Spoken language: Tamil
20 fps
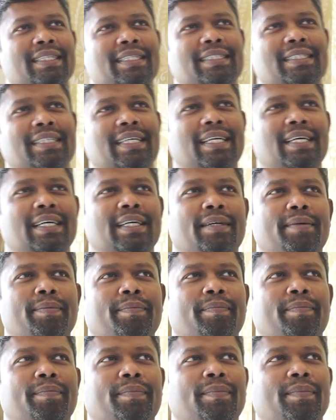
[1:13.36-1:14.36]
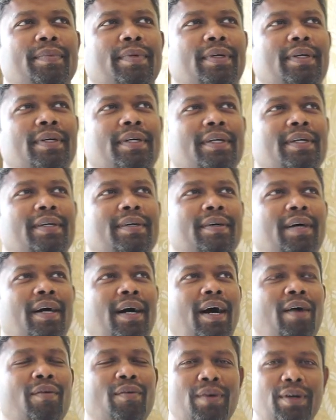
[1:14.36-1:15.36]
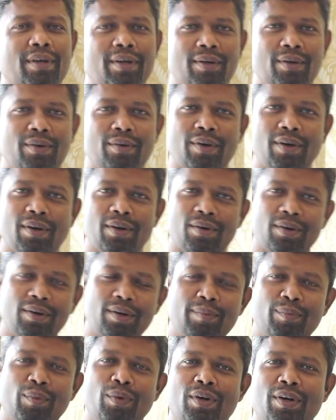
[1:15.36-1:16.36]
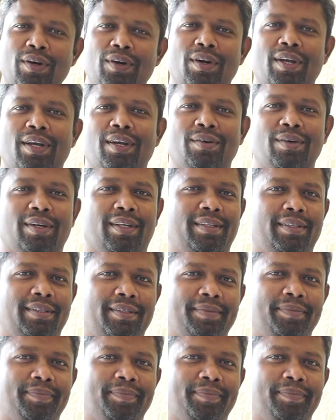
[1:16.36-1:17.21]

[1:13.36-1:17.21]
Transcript: சில அவங்களுக்குள்ளே கொண்டு மூக்கு நுழைக்கக்கூடாது